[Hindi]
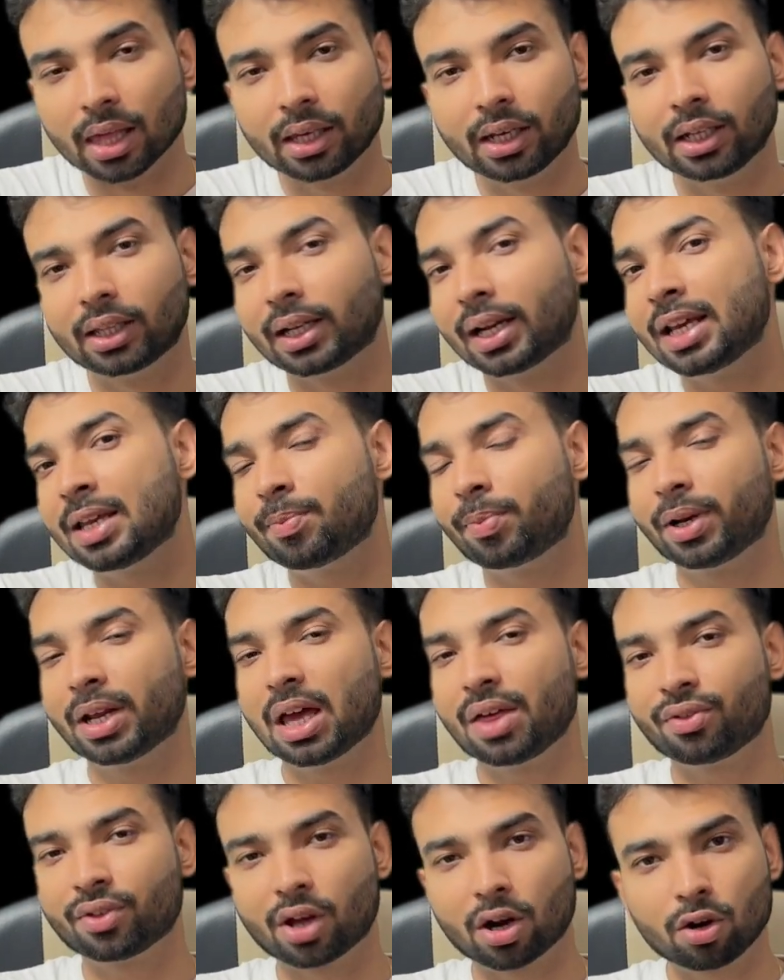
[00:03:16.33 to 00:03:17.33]
कितना ही
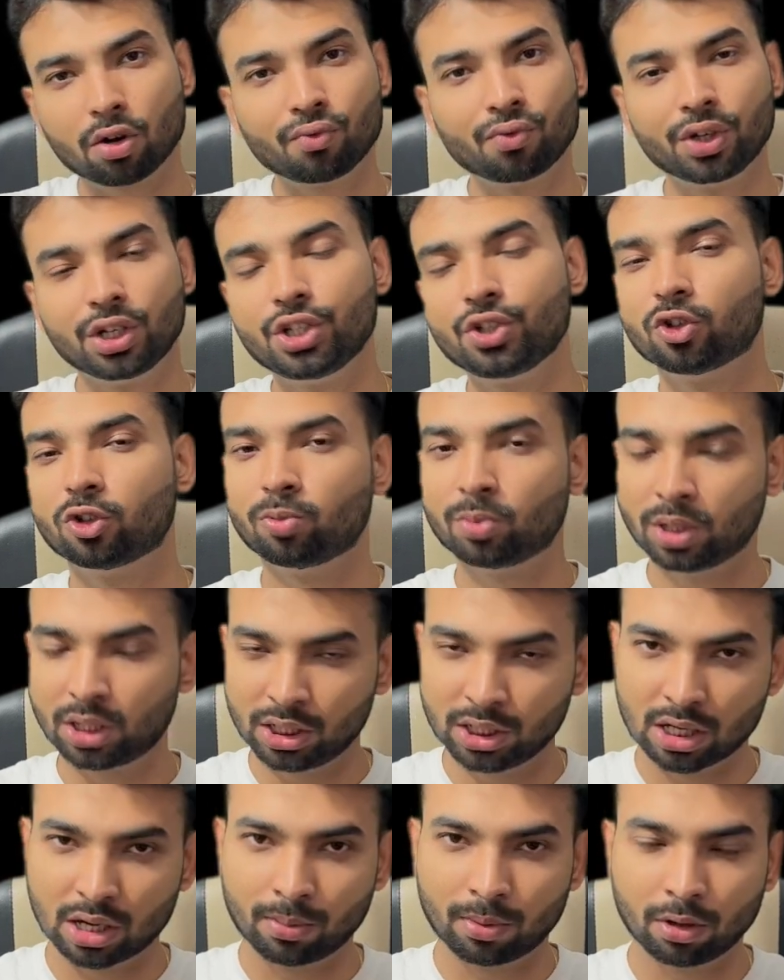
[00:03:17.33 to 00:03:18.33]
प्रयास कर लो विनिंग जोन में
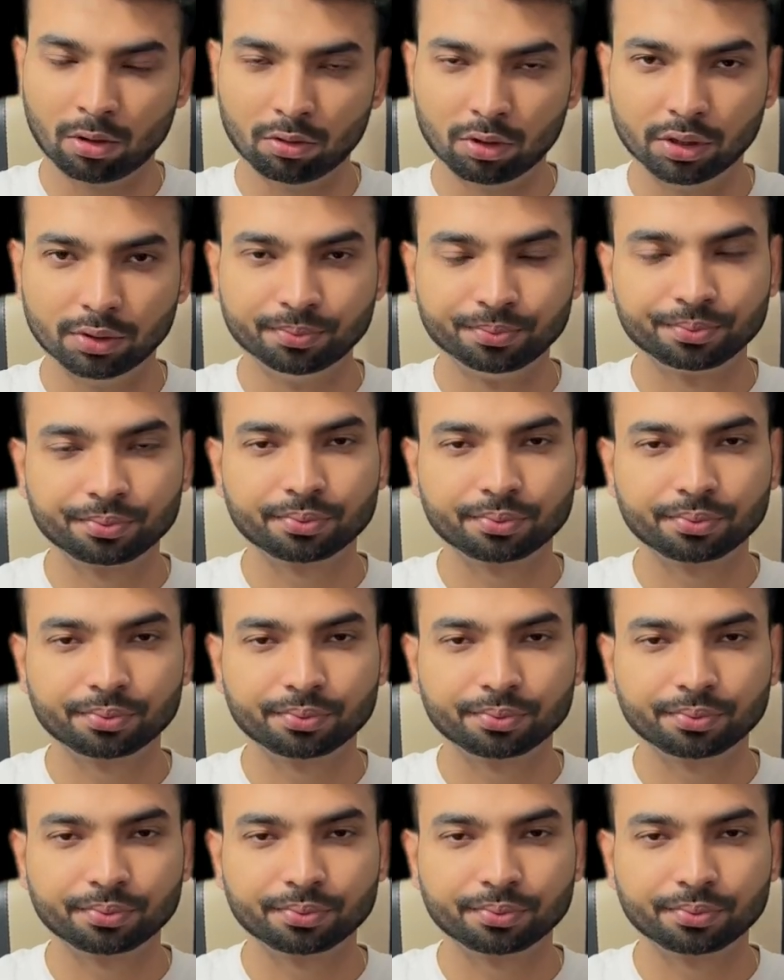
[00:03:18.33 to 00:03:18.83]
नहीं जा पाओगे